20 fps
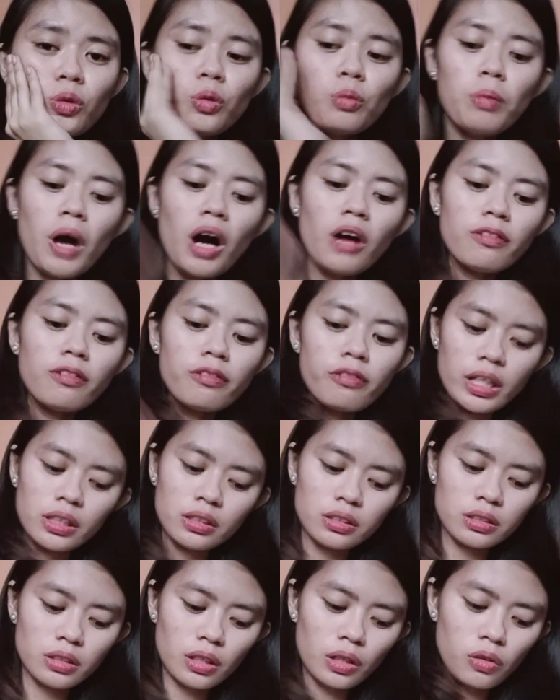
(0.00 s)
ubang
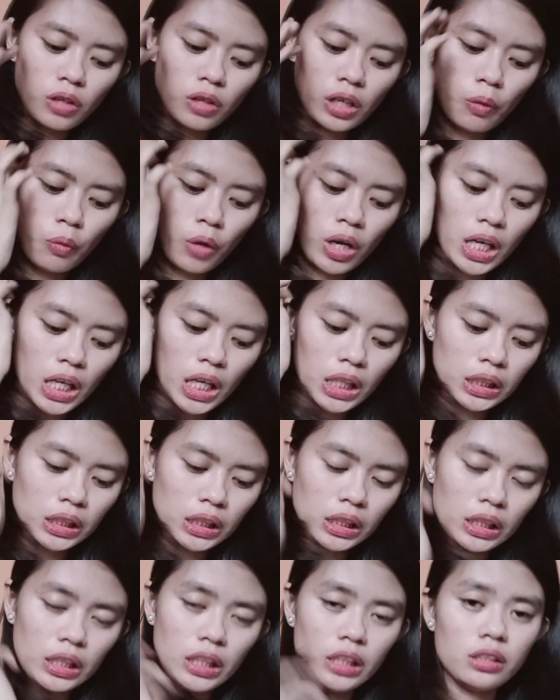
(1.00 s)
friends na ko nga wala
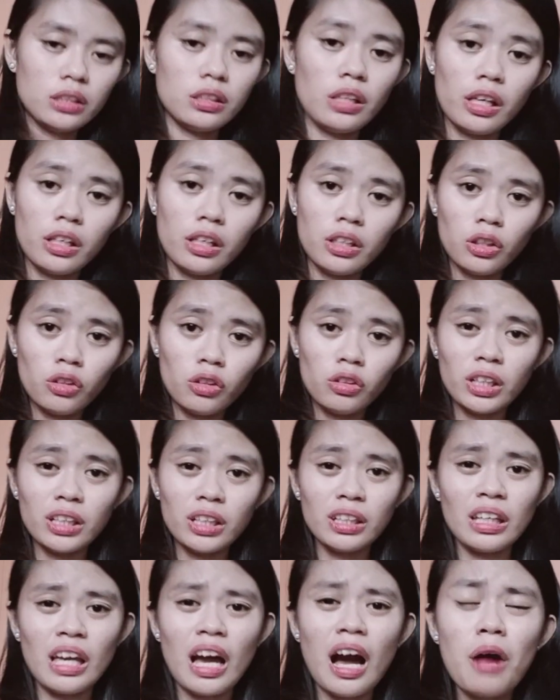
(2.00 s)
ni-greet. Thank you lang
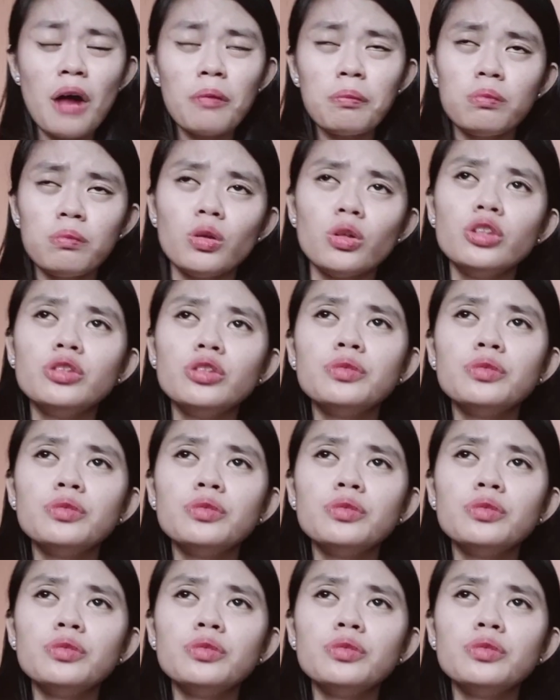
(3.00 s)
gihapon.